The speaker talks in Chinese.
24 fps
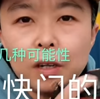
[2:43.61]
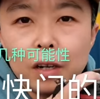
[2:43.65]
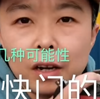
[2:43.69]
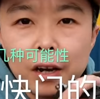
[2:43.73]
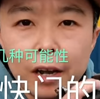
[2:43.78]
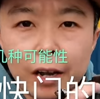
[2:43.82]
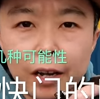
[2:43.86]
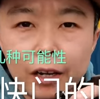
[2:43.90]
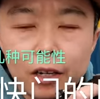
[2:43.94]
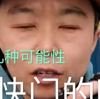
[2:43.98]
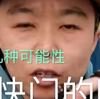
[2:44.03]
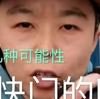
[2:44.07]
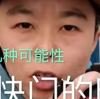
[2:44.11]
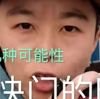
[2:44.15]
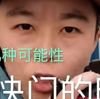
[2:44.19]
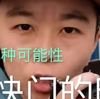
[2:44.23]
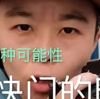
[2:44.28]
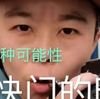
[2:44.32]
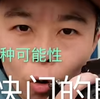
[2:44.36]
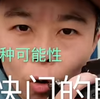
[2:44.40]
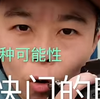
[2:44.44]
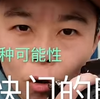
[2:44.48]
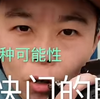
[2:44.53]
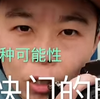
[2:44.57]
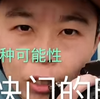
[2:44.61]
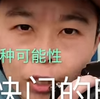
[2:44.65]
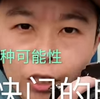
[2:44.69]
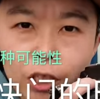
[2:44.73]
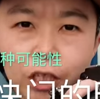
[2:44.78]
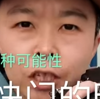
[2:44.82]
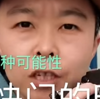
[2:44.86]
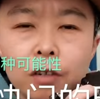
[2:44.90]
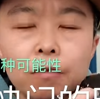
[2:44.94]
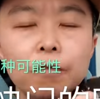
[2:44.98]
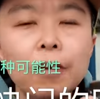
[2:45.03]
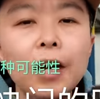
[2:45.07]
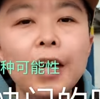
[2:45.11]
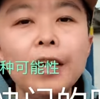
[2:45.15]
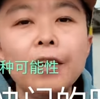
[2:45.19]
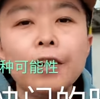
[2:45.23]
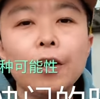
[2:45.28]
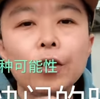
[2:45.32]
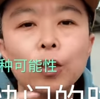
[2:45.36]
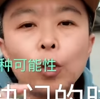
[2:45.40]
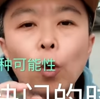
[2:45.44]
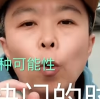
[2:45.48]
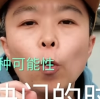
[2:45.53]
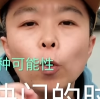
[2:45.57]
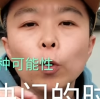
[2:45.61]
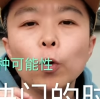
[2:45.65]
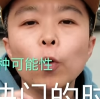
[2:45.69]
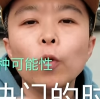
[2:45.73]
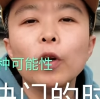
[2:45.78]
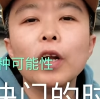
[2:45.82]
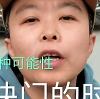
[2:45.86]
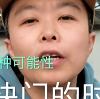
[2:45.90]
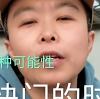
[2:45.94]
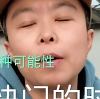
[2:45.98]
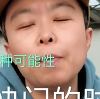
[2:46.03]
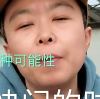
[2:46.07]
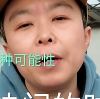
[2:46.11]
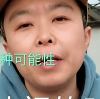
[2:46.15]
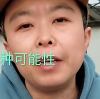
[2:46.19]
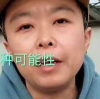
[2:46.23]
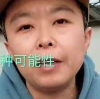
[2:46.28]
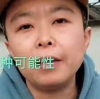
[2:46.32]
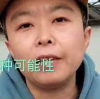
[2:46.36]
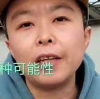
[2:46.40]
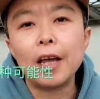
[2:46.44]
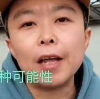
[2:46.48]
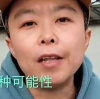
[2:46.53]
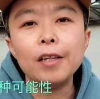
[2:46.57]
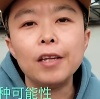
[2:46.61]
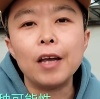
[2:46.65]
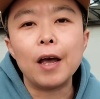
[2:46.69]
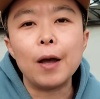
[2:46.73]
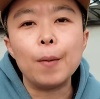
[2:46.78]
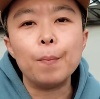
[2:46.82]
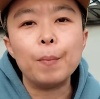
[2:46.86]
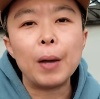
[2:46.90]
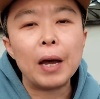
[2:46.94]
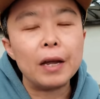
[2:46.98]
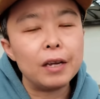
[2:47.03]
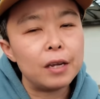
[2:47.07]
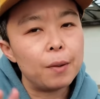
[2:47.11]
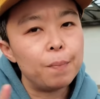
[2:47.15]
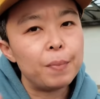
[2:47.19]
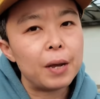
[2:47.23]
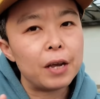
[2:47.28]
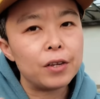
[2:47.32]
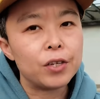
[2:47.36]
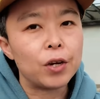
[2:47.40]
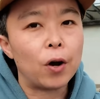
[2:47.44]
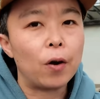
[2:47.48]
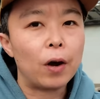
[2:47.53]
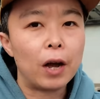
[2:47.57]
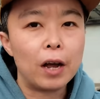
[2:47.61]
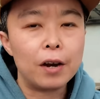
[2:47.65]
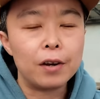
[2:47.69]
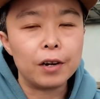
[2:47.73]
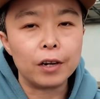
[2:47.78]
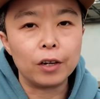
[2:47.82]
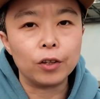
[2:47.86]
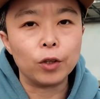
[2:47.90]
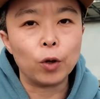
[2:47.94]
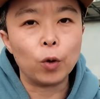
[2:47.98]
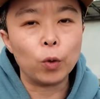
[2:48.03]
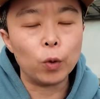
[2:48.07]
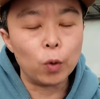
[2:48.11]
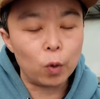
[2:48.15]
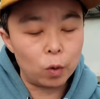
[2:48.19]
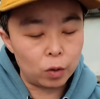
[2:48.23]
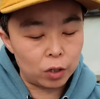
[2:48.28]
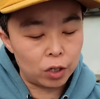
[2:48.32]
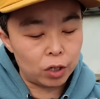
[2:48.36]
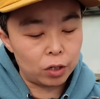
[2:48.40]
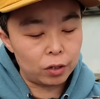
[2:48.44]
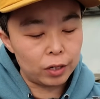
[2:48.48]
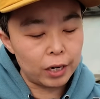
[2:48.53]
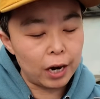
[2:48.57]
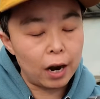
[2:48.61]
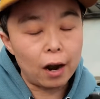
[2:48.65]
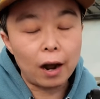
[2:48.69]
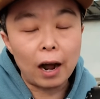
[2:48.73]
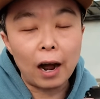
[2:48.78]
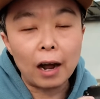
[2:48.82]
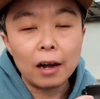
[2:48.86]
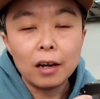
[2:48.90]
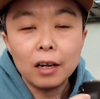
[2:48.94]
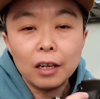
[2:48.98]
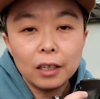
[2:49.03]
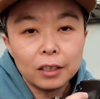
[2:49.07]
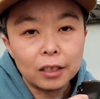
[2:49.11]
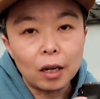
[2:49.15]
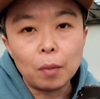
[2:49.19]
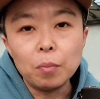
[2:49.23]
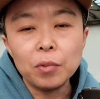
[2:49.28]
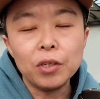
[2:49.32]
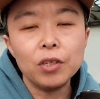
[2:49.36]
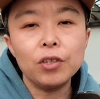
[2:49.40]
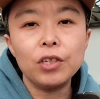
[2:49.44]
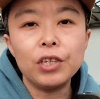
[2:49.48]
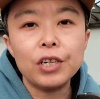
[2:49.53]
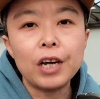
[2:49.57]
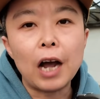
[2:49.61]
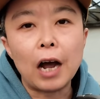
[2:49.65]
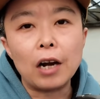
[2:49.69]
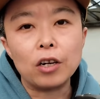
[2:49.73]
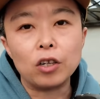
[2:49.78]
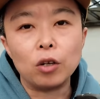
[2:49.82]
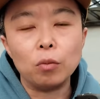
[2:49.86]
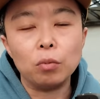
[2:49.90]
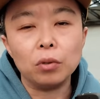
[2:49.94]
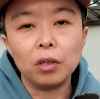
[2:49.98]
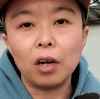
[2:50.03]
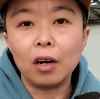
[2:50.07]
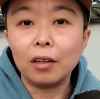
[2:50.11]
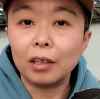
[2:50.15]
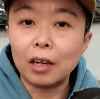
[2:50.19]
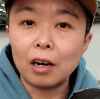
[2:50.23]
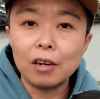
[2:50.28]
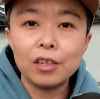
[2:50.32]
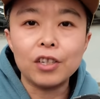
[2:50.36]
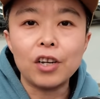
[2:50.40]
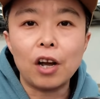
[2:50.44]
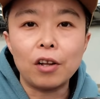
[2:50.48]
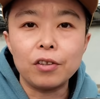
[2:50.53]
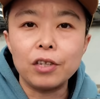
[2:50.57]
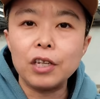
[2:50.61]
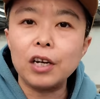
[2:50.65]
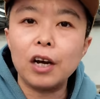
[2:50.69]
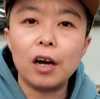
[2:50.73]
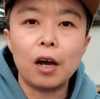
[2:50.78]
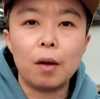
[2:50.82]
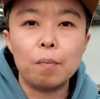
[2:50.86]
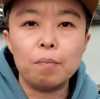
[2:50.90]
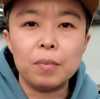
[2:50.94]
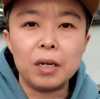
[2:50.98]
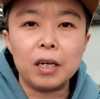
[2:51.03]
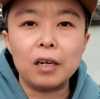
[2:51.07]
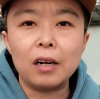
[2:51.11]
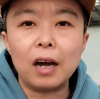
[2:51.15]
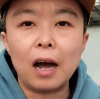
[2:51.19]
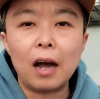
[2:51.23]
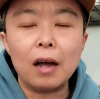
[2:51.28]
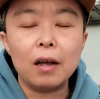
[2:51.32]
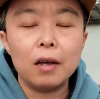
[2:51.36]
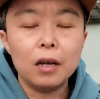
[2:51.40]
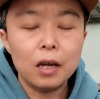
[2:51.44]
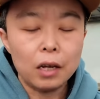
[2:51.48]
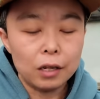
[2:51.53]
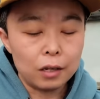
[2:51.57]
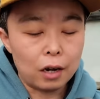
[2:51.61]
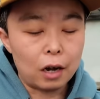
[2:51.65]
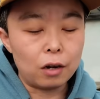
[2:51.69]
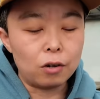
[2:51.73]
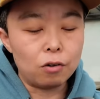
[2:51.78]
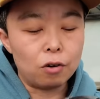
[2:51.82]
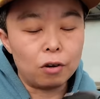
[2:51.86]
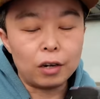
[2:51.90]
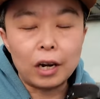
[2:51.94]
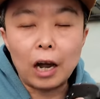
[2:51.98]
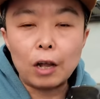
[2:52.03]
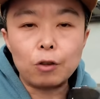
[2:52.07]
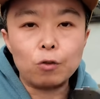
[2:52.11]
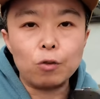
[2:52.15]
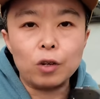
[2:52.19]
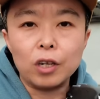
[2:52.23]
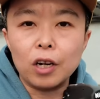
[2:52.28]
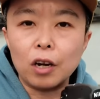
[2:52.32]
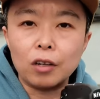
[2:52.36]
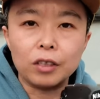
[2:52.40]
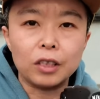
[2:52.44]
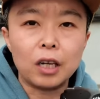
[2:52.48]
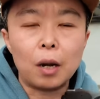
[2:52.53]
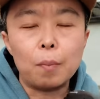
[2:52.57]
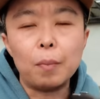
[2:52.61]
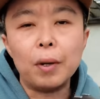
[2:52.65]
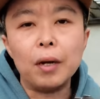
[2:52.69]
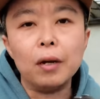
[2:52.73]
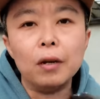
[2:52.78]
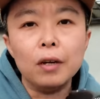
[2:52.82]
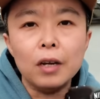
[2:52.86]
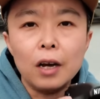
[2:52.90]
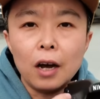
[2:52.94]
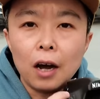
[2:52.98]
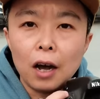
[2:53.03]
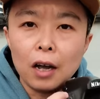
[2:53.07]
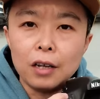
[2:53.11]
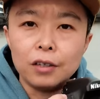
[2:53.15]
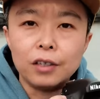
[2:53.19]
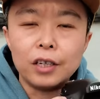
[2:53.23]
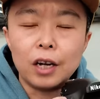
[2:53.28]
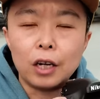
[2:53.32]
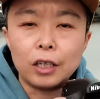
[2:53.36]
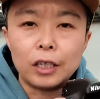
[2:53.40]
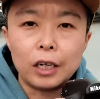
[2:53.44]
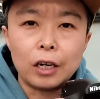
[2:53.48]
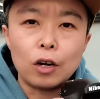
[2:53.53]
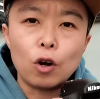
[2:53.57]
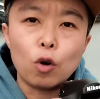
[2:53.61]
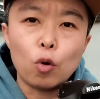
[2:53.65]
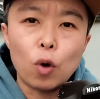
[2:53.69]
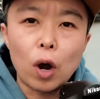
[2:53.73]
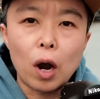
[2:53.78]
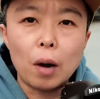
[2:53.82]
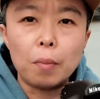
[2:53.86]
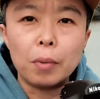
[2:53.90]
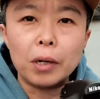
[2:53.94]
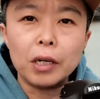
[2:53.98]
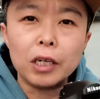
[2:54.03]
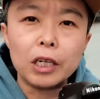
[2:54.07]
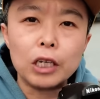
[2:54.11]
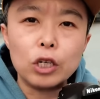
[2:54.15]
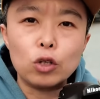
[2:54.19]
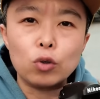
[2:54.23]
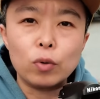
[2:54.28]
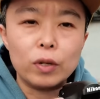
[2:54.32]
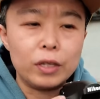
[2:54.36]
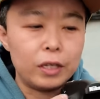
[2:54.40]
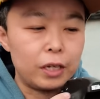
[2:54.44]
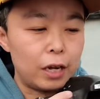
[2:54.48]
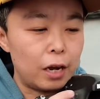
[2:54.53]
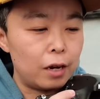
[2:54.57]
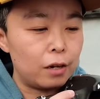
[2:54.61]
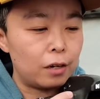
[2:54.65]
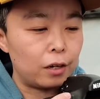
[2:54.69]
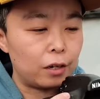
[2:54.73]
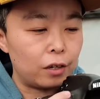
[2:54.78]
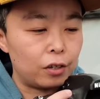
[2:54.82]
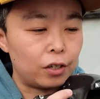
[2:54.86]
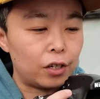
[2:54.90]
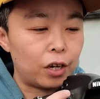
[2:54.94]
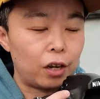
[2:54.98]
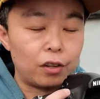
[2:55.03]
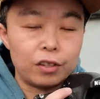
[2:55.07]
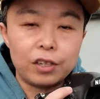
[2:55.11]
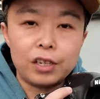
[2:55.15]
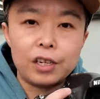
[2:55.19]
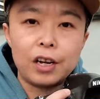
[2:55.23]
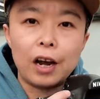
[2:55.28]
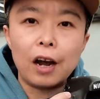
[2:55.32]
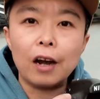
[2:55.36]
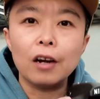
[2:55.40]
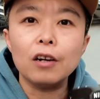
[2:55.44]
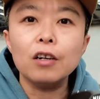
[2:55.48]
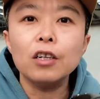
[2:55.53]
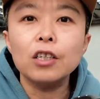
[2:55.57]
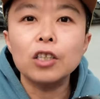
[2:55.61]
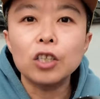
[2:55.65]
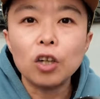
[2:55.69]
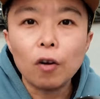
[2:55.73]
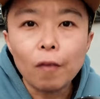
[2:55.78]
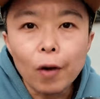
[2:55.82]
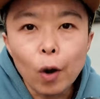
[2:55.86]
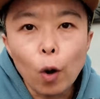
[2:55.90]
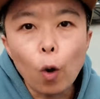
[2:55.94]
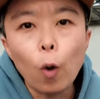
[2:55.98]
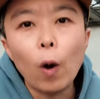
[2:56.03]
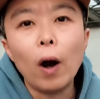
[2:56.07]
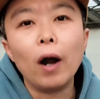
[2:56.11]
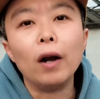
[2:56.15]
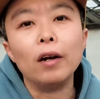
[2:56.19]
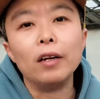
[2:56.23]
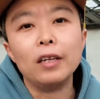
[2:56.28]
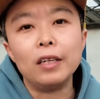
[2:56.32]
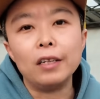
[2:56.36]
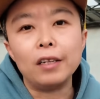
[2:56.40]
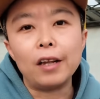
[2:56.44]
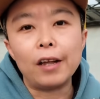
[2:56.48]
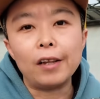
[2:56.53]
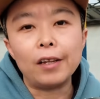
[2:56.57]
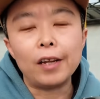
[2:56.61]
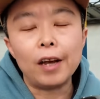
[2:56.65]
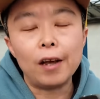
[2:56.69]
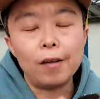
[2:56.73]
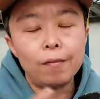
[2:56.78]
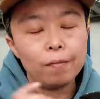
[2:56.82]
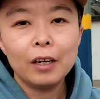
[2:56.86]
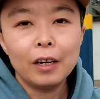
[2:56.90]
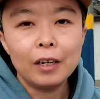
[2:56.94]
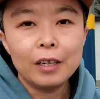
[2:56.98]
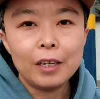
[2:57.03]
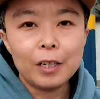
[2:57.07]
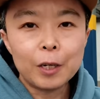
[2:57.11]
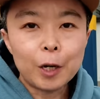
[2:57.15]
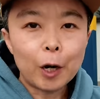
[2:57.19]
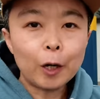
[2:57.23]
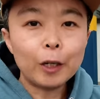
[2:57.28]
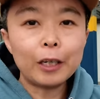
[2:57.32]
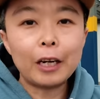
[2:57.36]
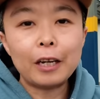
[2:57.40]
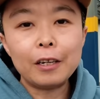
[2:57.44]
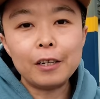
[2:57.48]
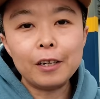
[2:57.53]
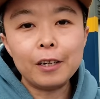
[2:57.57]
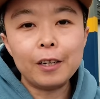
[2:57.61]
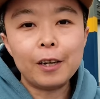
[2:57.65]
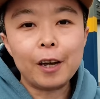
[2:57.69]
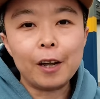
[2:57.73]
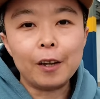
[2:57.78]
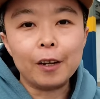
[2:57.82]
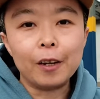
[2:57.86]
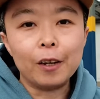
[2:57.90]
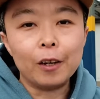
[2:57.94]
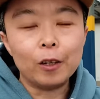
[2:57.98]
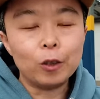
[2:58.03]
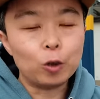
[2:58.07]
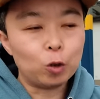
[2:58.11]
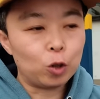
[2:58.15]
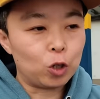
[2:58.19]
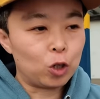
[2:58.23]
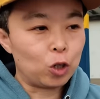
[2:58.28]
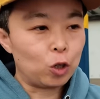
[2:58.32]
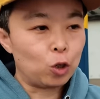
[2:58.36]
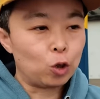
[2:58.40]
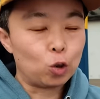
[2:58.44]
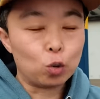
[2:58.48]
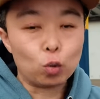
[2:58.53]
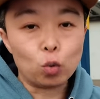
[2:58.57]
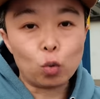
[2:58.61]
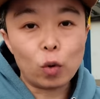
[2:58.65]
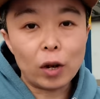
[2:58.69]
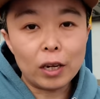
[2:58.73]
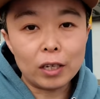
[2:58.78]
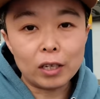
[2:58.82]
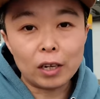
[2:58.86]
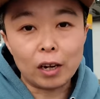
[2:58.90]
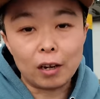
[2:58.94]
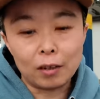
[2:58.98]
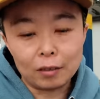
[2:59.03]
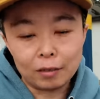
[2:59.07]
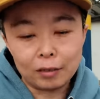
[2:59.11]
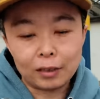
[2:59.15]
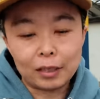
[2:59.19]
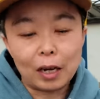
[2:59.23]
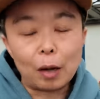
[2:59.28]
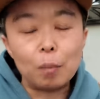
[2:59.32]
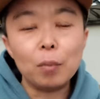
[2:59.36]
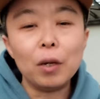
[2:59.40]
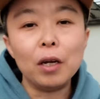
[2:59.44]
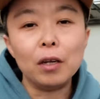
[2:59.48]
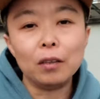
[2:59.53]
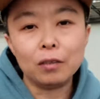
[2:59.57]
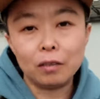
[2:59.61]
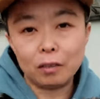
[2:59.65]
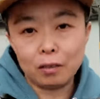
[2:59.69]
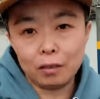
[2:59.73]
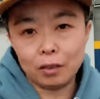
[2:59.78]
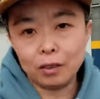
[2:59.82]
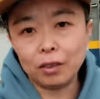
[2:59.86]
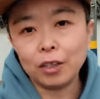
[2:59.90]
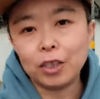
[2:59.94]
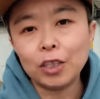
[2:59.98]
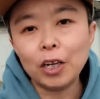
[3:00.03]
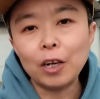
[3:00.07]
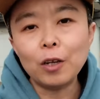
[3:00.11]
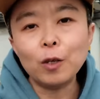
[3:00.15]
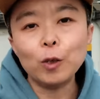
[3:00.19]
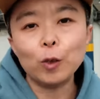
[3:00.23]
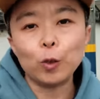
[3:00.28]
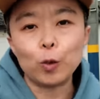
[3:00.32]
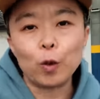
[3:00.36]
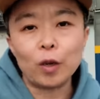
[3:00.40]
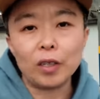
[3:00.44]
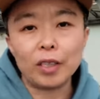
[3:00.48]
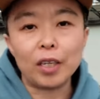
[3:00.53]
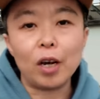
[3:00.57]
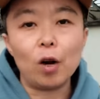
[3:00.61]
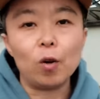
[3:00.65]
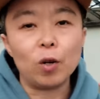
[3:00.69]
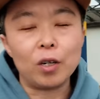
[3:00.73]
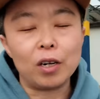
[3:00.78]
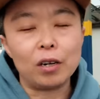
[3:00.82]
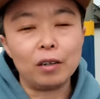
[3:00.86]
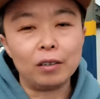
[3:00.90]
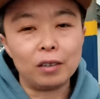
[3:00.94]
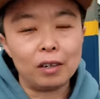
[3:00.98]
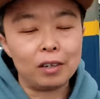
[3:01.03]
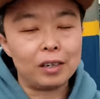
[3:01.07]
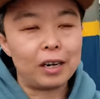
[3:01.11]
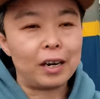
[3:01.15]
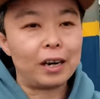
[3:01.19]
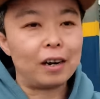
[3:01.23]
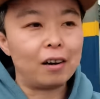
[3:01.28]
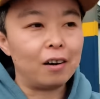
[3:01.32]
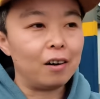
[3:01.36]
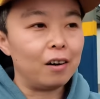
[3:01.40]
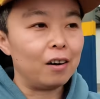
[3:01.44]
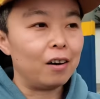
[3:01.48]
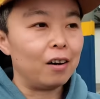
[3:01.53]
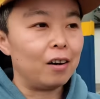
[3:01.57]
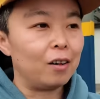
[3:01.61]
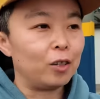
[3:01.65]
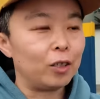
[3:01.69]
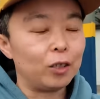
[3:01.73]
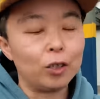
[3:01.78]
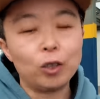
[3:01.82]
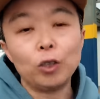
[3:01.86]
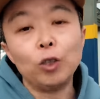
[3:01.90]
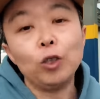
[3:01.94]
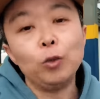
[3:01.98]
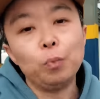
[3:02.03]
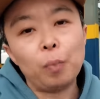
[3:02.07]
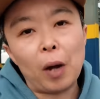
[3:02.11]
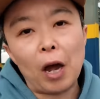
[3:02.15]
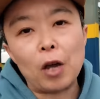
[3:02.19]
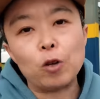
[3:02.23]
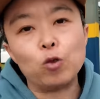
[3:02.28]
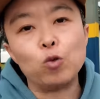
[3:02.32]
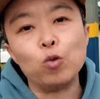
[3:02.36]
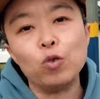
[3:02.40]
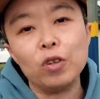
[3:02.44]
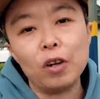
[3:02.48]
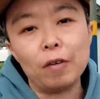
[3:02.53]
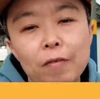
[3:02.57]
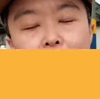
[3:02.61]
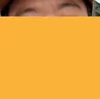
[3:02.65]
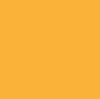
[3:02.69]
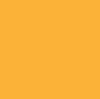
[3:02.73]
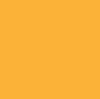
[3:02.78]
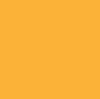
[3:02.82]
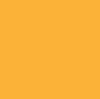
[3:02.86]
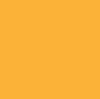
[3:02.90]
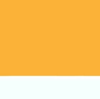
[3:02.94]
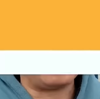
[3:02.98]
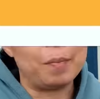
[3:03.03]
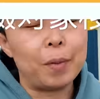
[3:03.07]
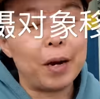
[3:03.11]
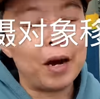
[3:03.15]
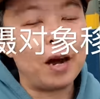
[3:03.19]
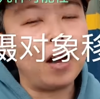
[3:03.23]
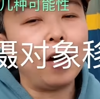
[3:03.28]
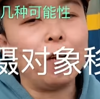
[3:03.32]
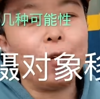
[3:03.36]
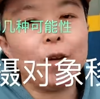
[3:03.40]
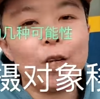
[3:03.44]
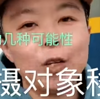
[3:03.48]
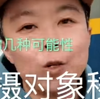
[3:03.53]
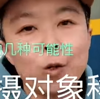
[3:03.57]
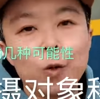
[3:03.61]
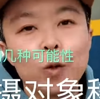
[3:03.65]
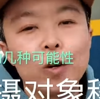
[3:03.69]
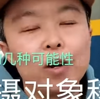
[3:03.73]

哎，手轻微的抖动了那么一点点。哎，您别小看这个抖动，实际上啊，咱们自己感受不到，但是相机很敏感，它就感觉到咱们摁下这个快门的一瞬间，这个相机啊稍微晃了一点点。以上这几点呢，都是主观上咱们自身所造成的这个拍虚的问题。那么还有一种